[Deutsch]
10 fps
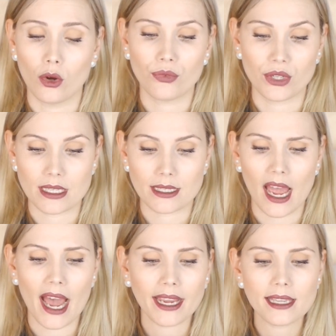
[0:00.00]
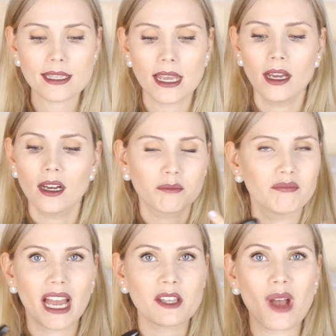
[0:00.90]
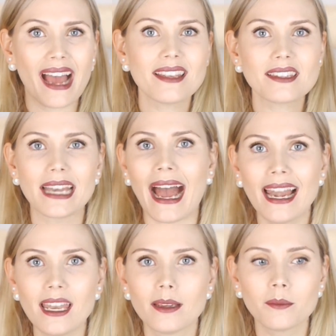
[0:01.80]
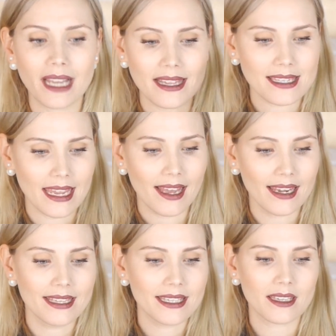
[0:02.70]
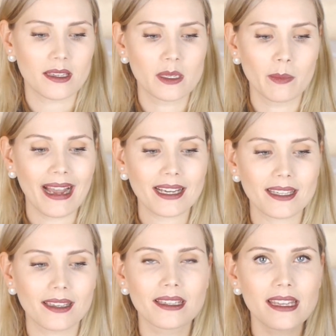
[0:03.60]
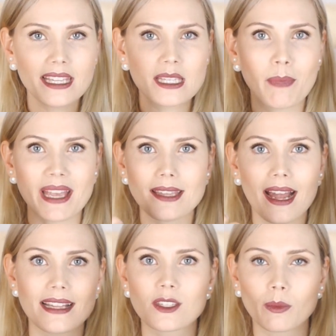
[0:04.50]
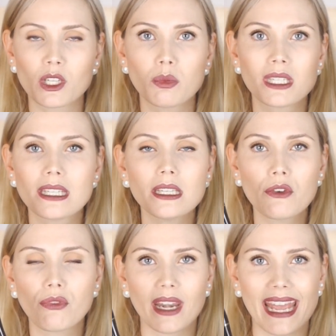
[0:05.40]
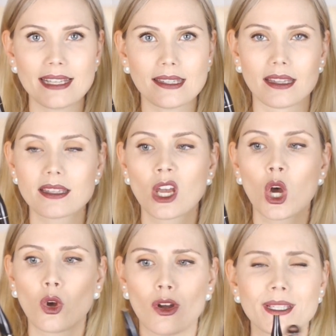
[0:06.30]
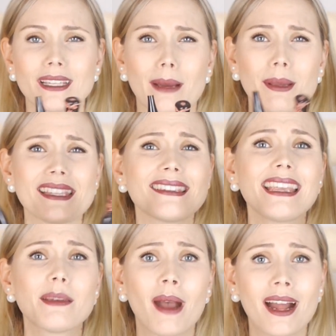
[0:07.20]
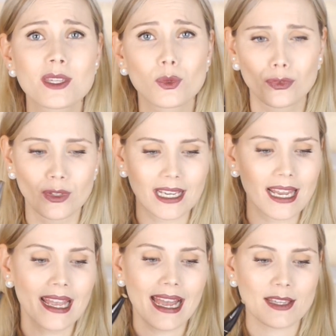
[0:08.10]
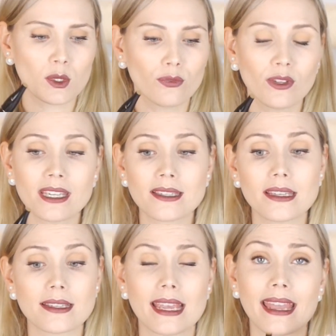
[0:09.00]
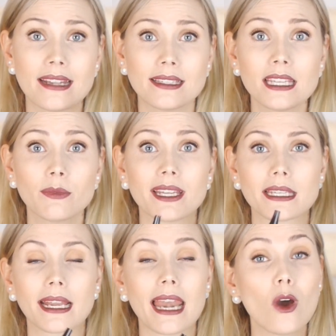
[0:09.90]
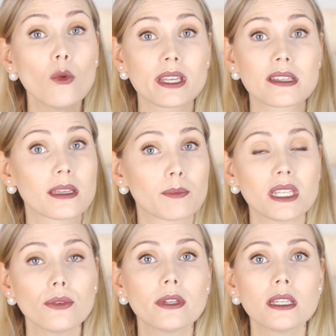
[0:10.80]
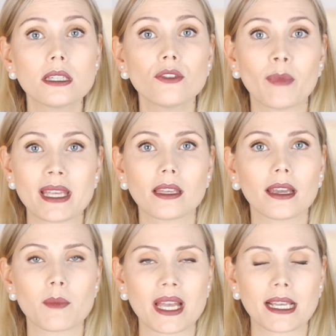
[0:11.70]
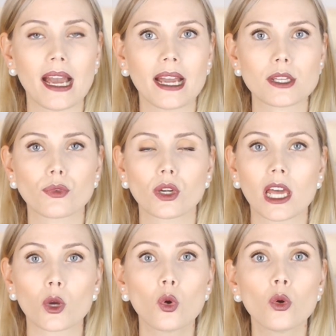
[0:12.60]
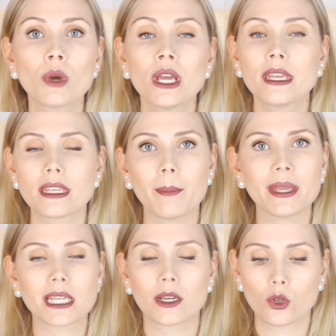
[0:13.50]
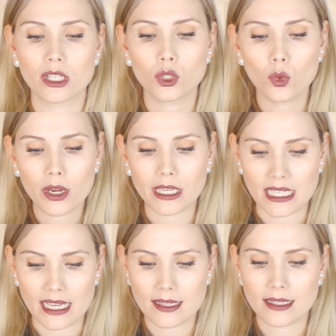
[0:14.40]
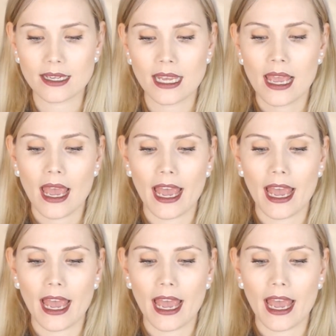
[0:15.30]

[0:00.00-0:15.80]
Laufe des Tages. Also alles in allem, ganz ehrlich, sie macht nichts besser als zum Beispiel die hier von Essence, kostet aber zehnmal so viel. Also ich finde, sie ist ihr Geld nicht wert. Ich glaube, es gibt definitiv bessere Mascaras von Lancôme. Ich habe mich da noch nicht durchgetestet,